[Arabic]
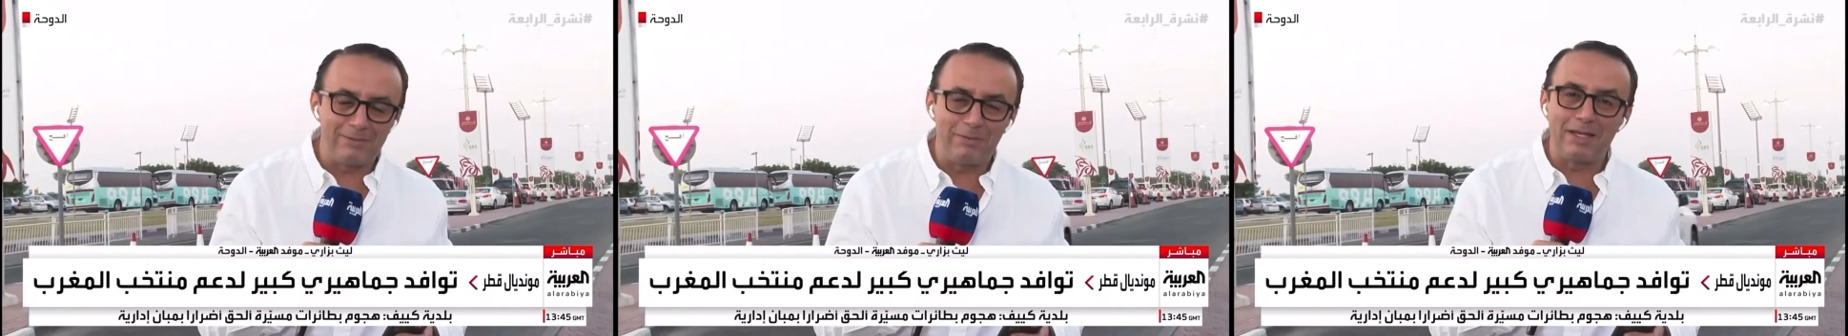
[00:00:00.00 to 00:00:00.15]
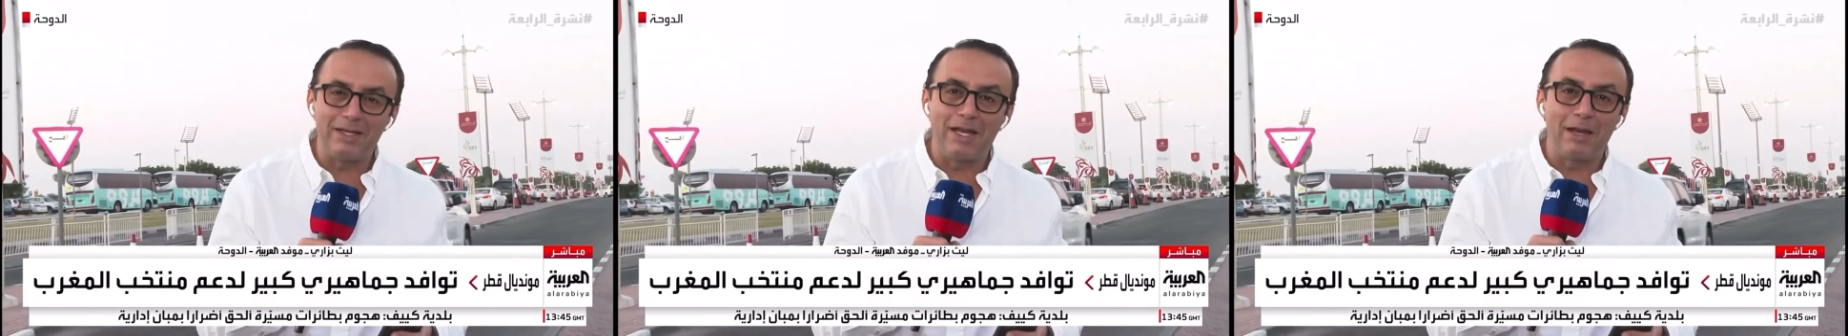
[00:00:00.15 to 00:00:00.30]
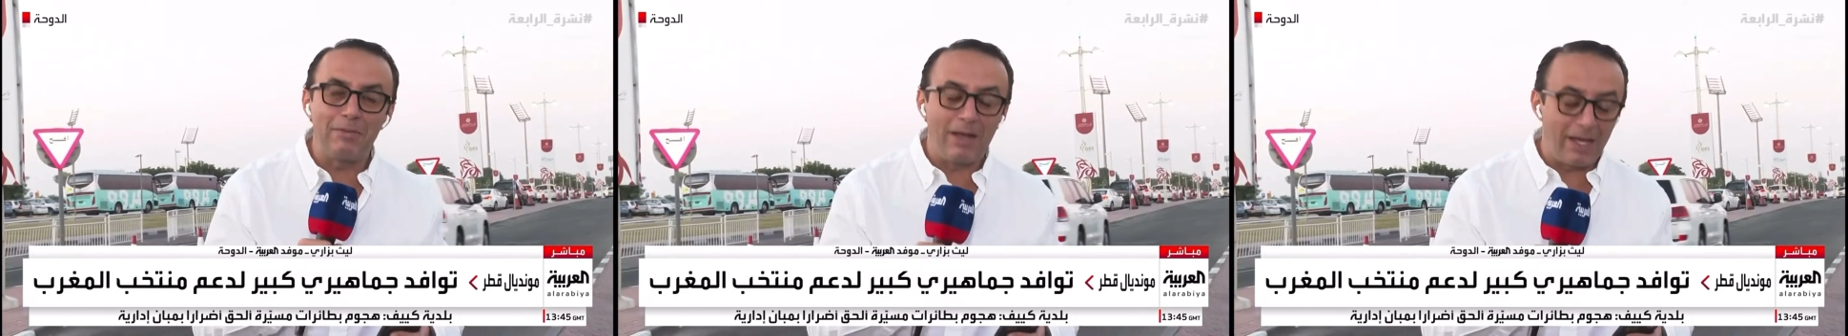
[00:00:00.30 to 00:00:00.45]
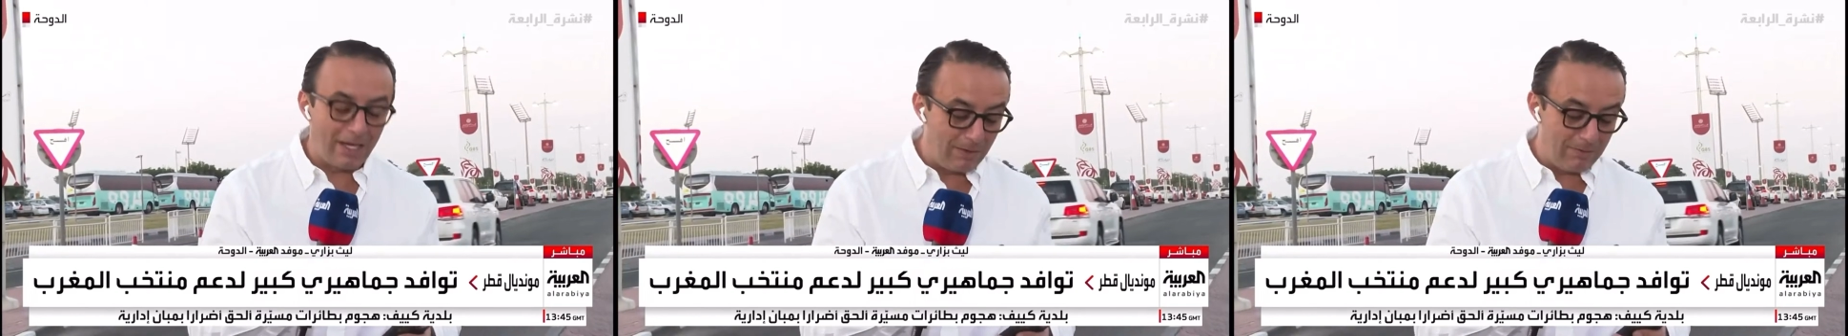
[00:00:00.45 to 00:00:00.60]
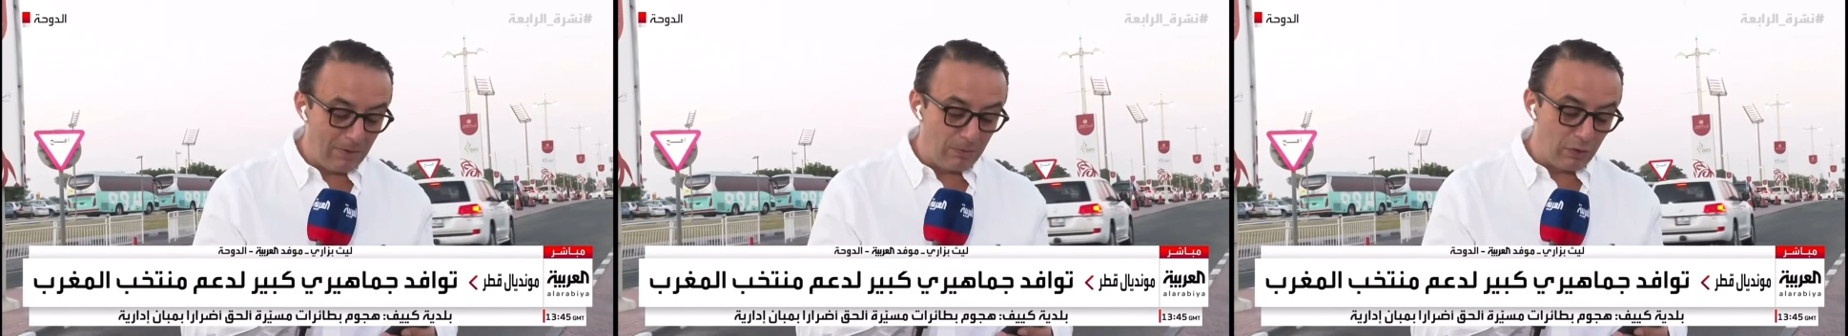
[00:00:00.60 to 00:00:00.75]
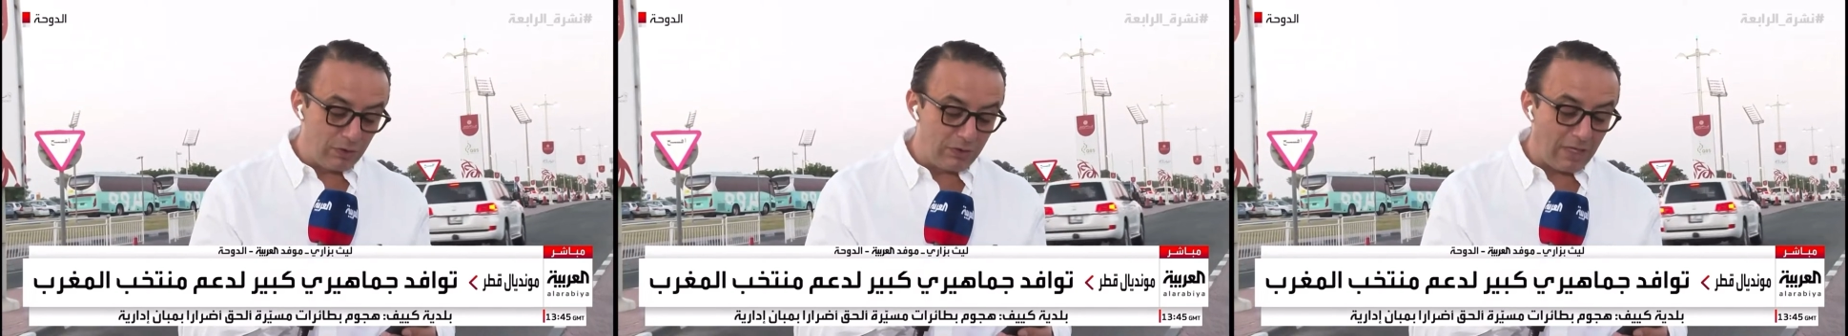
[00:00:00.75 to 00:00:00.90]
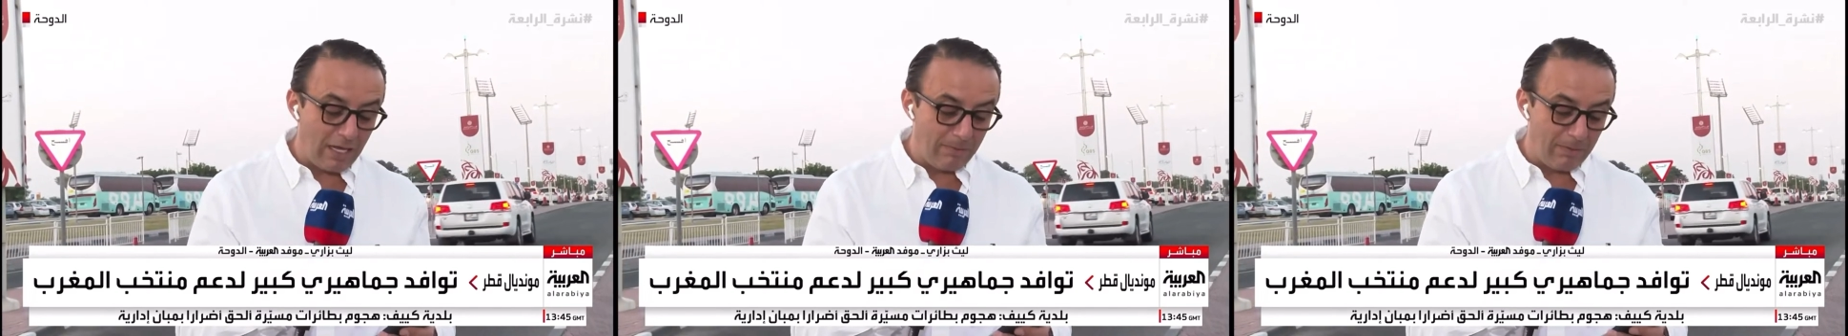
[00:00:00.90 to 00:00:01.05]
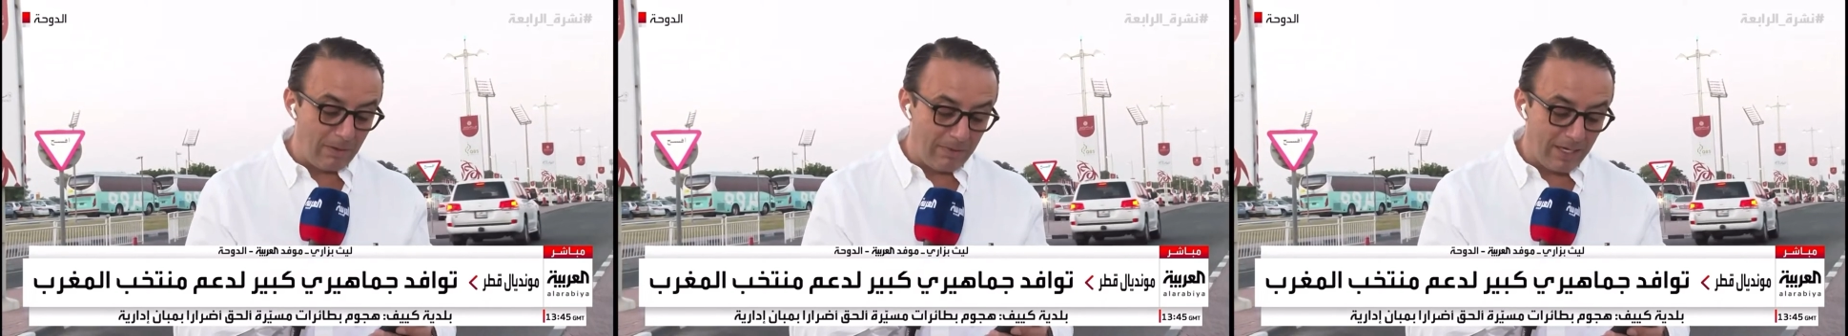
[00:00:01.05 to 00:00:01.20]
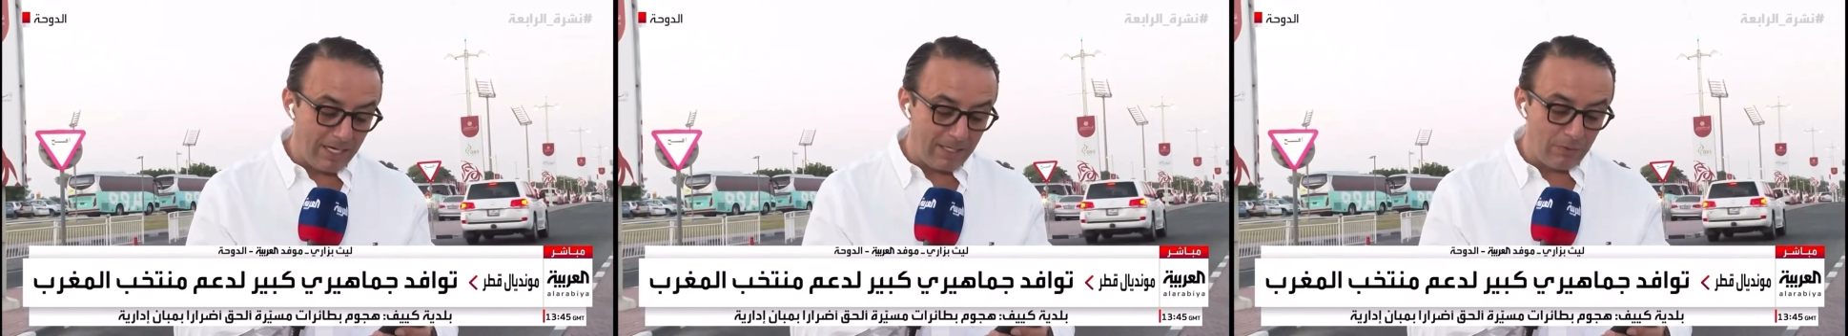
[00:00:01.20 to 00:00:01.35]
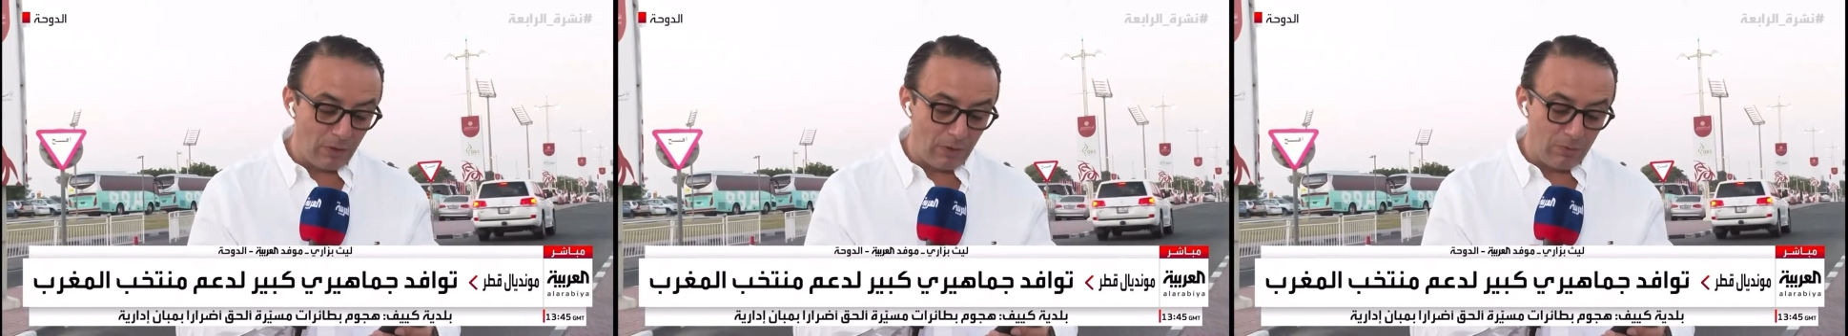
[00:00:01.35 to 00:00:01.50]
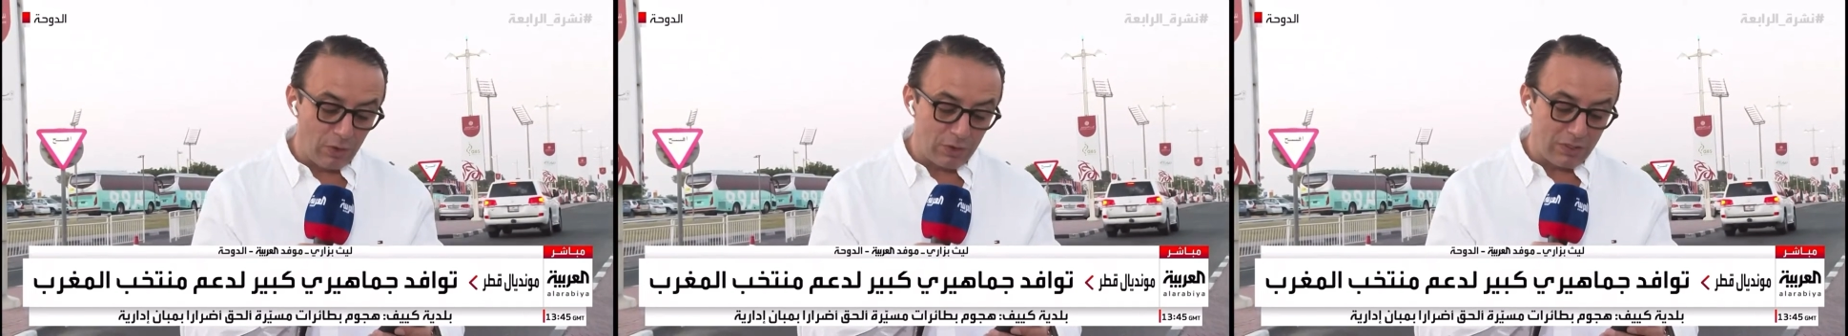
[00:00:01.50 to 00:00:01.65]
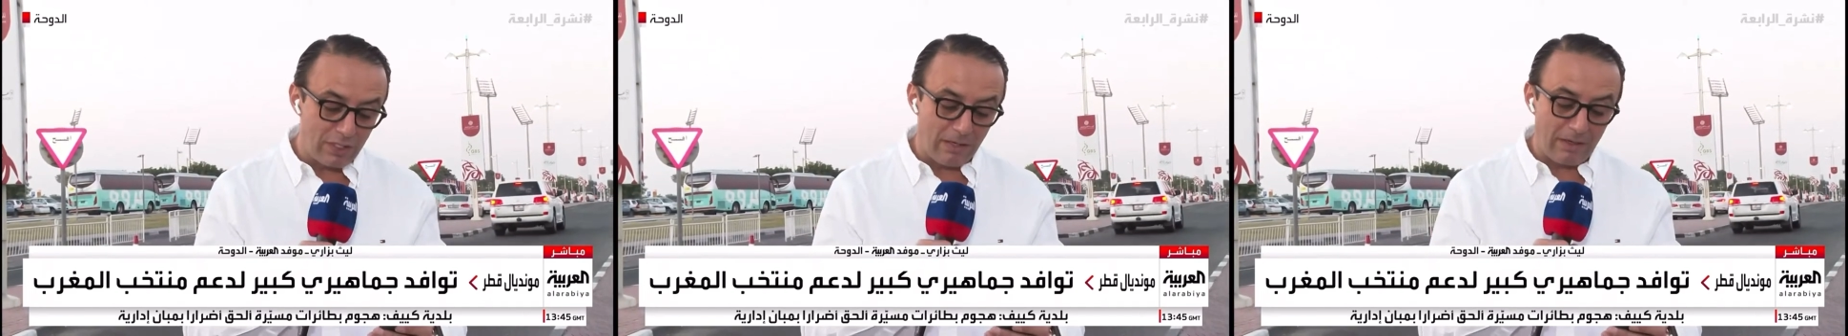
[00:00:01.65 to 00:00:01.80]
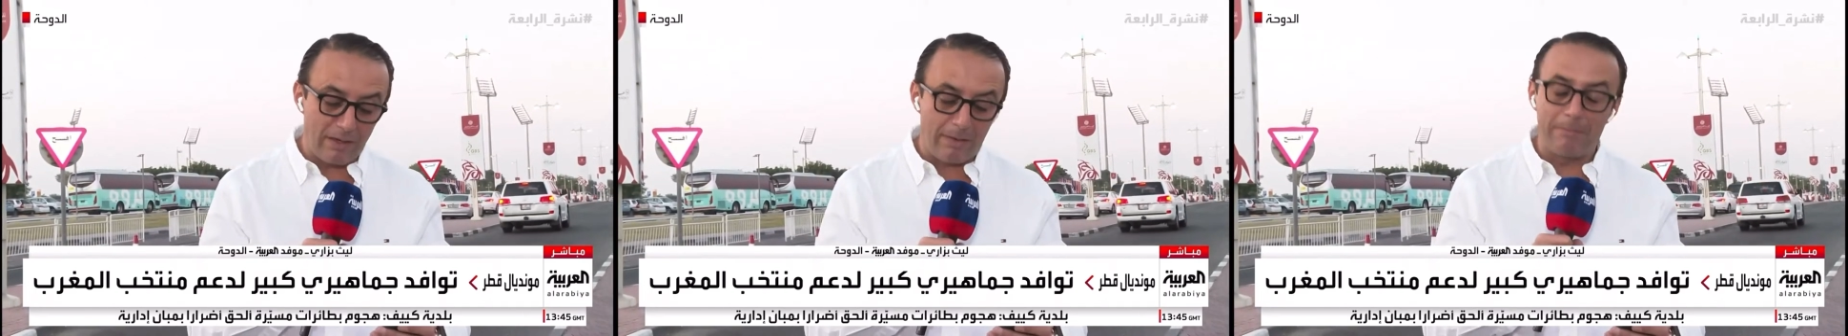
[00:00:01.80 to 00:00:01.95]
بين المغرب المنتخب المغربي
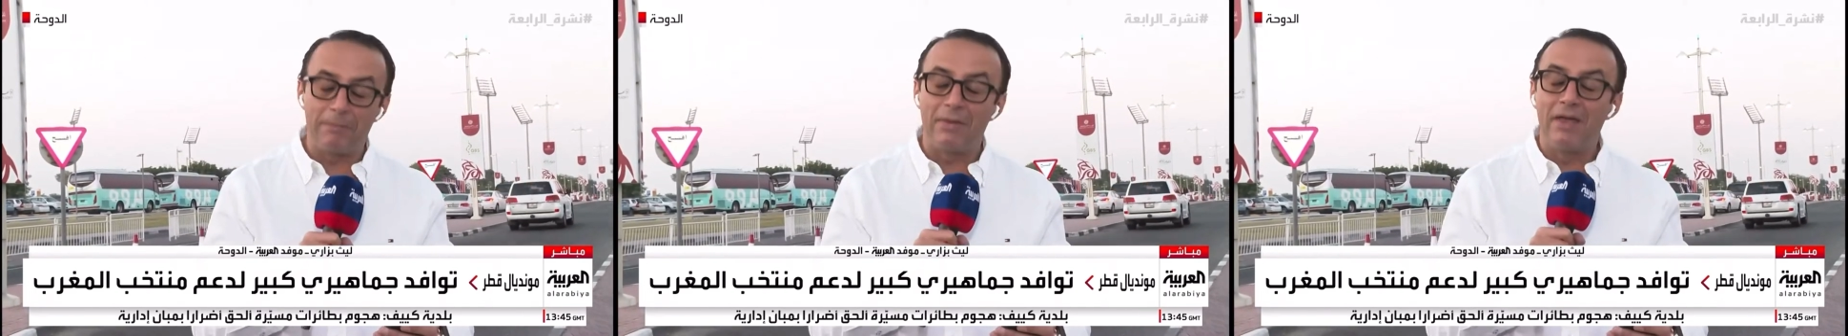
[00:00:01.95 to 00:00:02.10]
والمنتخب